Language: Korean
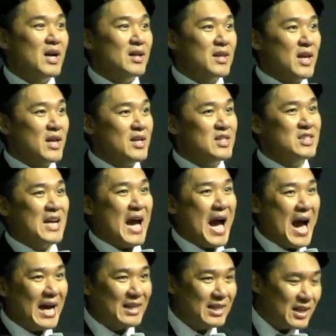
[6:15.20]
내리지
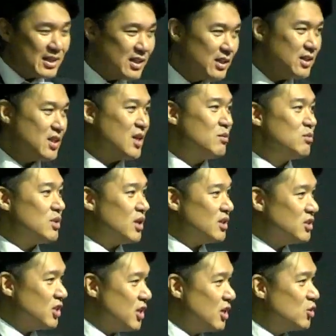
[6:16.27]
않았기 때문에
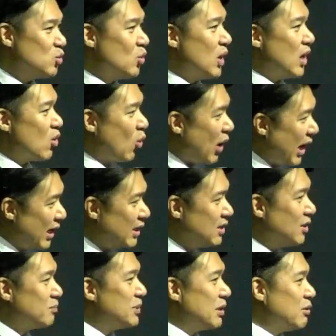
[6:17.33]
채소와 과일이
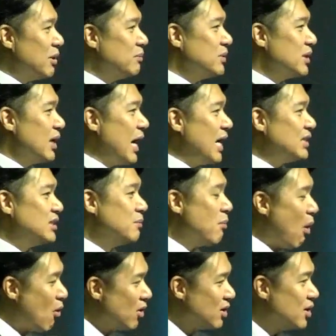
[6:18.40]
없다고 합니다. 아직
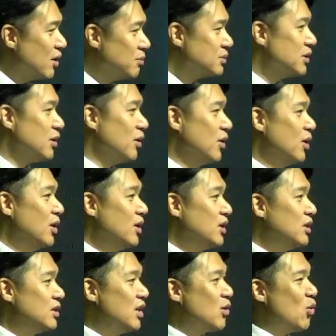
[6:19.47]
먹을 게 없어요.
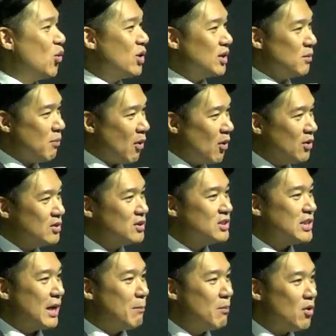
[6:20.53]
이때 고기를 먹었는지
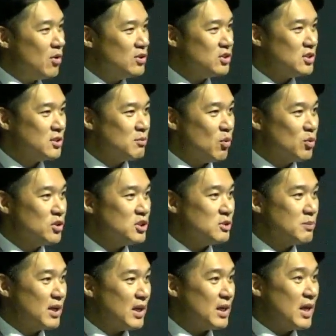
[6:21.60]
안 먹었는지는
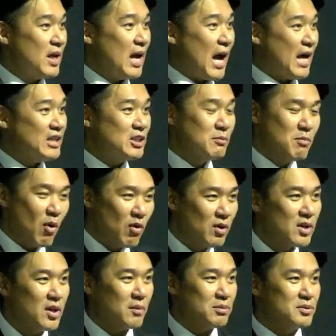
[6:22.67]
모르지만 아직 먹을
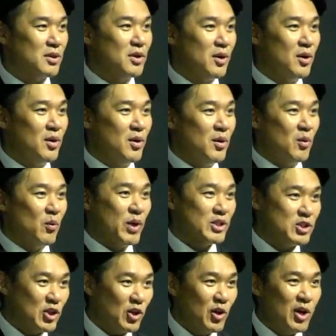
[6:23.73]
게 없어요.
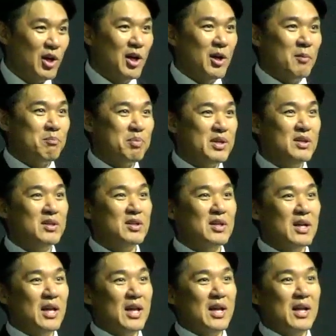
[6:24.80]
왜죠?
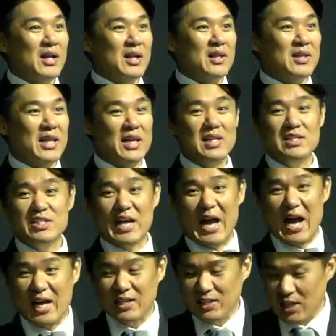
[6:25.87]
비를 내리지
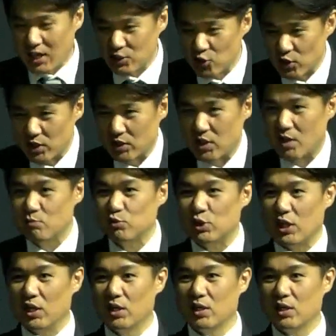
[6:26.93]
아니하셨기 때문에.